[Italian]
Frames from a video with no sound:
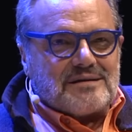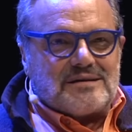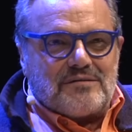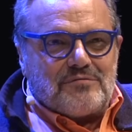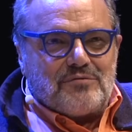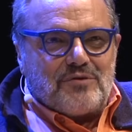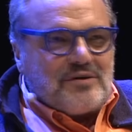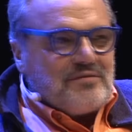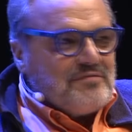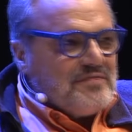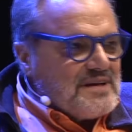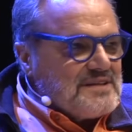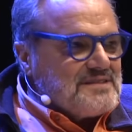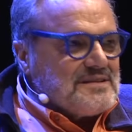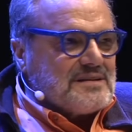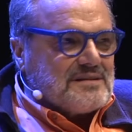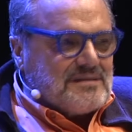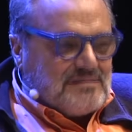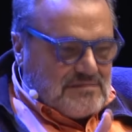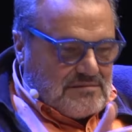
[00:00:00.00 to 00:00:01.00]
che voi
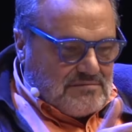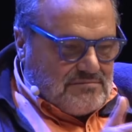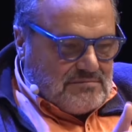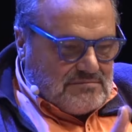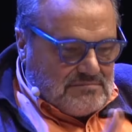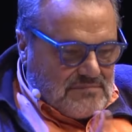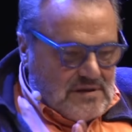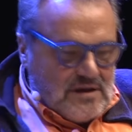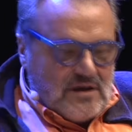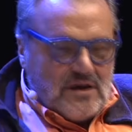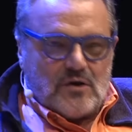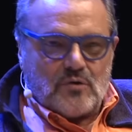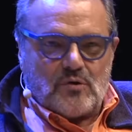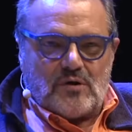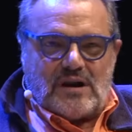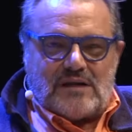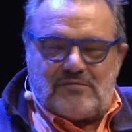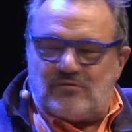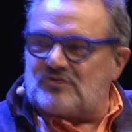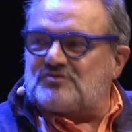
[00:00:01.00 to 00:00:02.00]
invece,
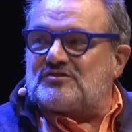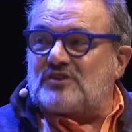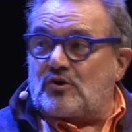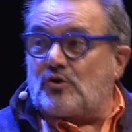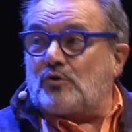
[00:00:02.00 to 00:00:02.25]
la vostra